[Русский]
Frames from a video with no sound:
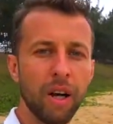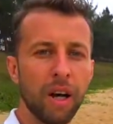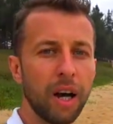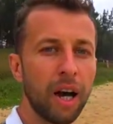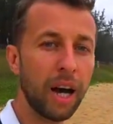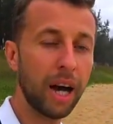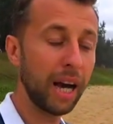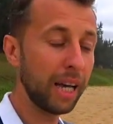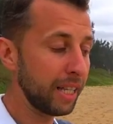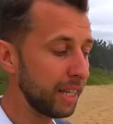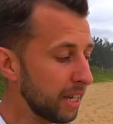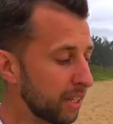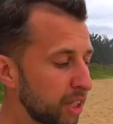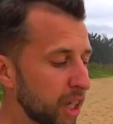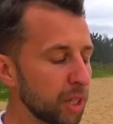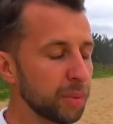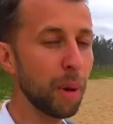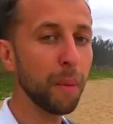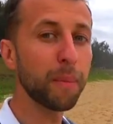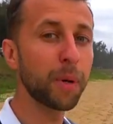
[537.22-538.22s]
А я
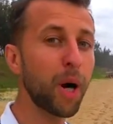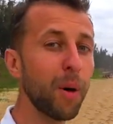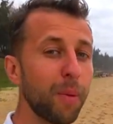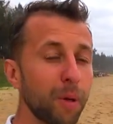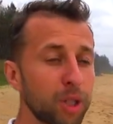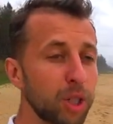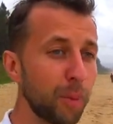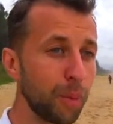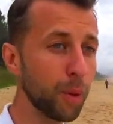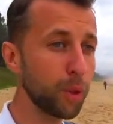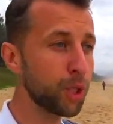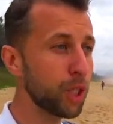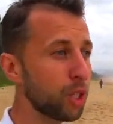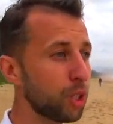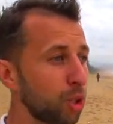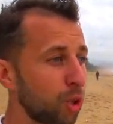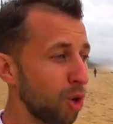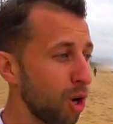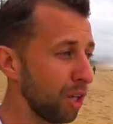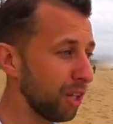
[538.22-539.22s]
сейчас попробую
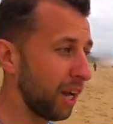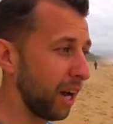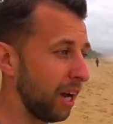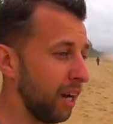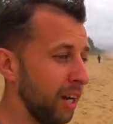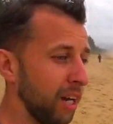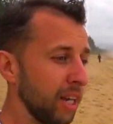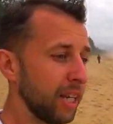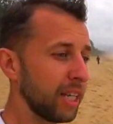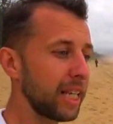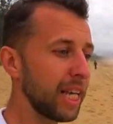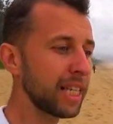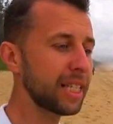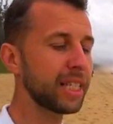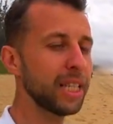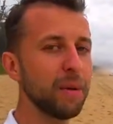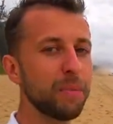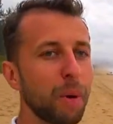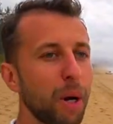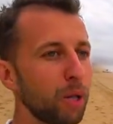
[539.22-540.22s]
запустить дрона.
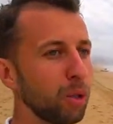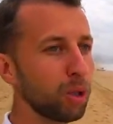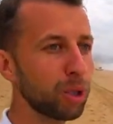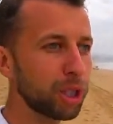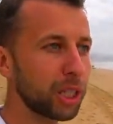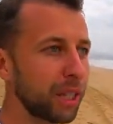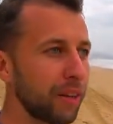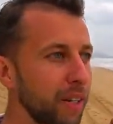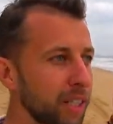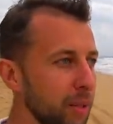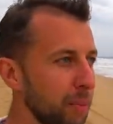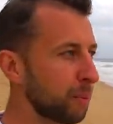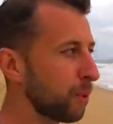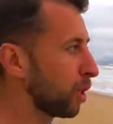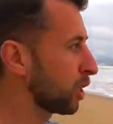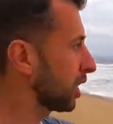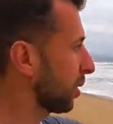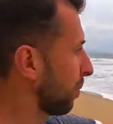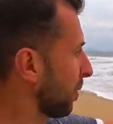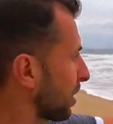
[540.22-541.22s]
Если не получится, давайте
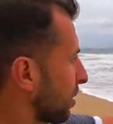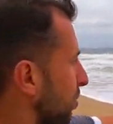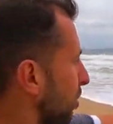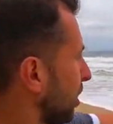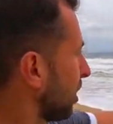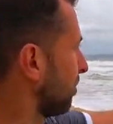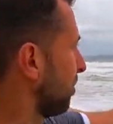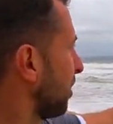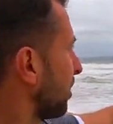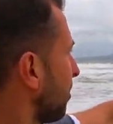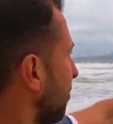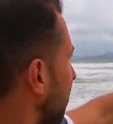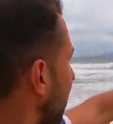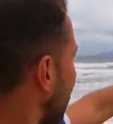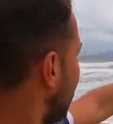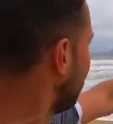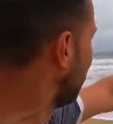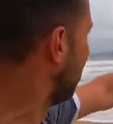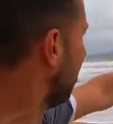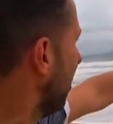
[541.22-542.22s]
просто посмотрим эту
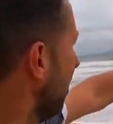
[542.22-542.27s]
волну.